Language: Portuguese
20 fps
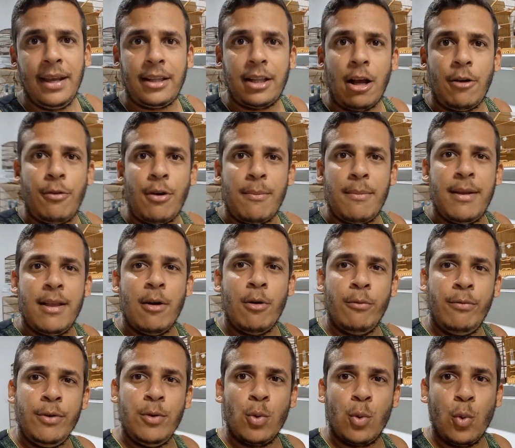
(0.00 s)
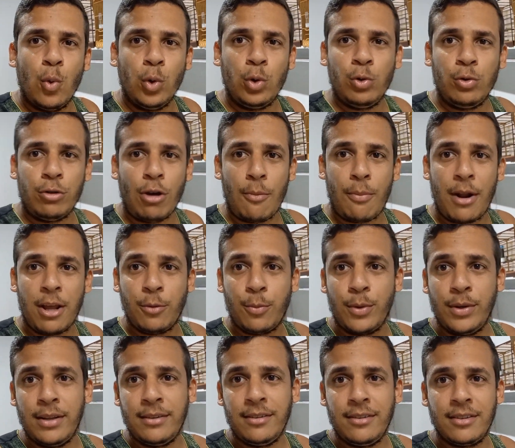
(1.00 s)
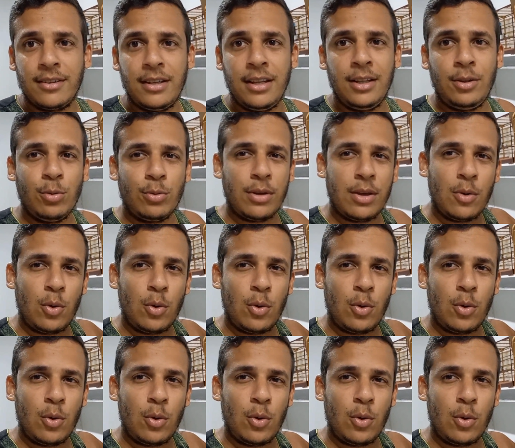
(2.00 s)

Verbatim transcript: Então, família, é um vídeo curto só para responder esse inscrito.